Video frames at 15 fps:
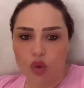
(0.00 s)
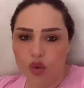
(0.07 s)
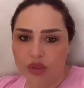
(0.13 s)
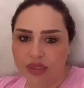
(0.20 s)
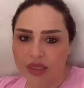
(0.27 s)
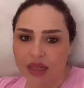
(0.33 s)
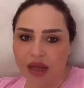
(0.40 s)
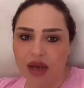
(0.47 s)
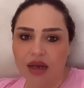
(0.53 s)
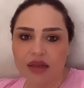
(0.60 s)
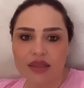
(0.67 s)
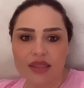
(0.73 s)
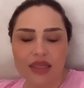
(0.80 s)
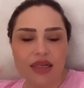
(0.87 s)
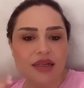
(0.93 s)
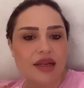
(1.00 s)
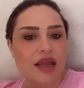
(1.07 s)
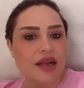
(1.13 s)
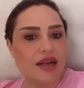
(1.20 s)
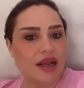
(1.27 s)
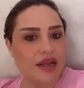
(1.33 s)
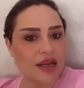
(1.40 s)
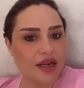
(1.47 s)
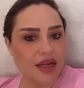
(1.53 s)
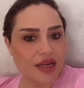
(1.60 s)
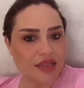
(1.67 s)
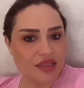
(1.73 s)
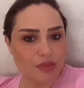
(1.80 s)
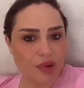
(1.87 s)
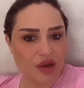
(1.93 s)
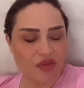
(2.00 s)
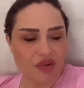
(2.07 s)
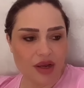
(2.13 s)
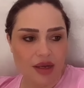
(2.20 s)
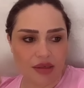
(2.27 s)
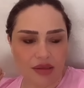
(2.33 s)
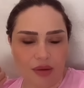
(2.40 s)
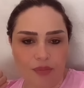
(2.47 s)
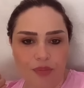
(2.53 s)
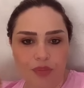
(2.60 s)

والسلعه ديالنا هنايا اللي كتباع في كازا